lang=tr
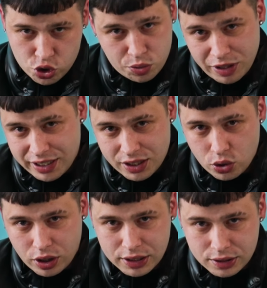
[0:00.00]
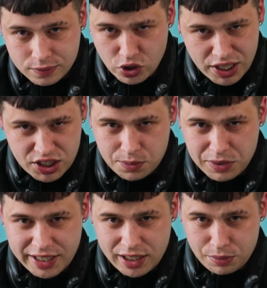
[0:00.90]
hoşuma gitti o an. Değişik
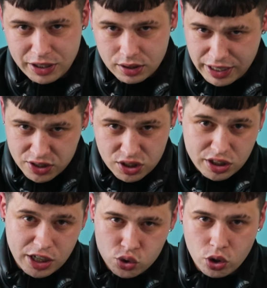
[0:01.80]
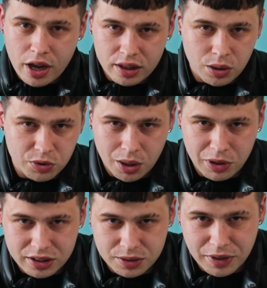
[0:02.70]
bir kelime. Yazdıktan sonra anlamına
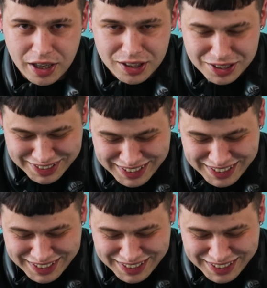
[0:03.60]
baktım yani.